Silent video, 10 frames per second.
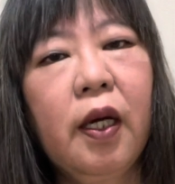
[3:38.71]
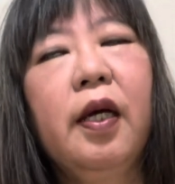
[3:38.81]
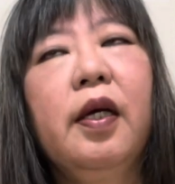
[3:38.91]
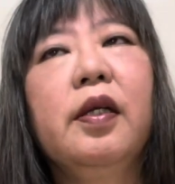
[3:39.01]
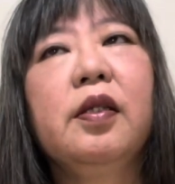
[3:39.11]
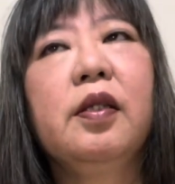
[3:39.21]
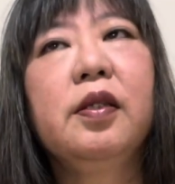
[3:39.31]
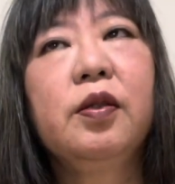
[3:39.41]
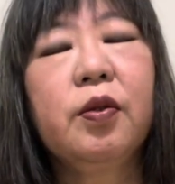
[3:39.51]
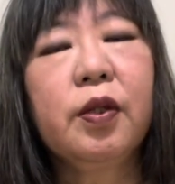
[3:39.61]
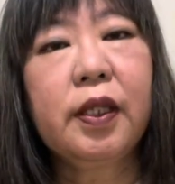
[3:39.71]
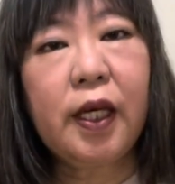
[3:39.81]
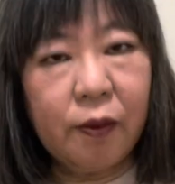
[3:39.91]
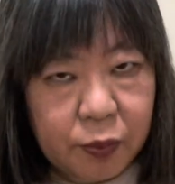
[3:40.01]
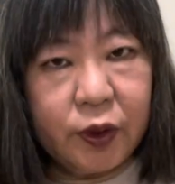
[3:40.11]
えー、動画で
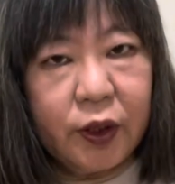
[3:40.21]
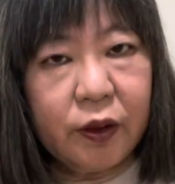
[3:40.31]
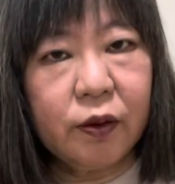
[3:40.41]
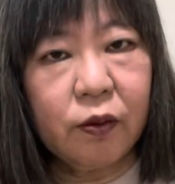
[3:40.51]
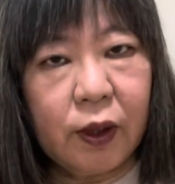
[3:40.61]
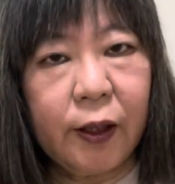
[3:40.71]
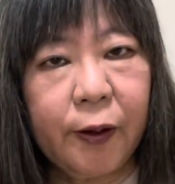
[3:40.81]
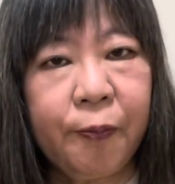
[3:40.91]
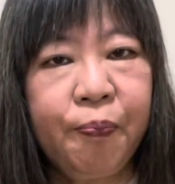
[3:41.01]
アップしているのは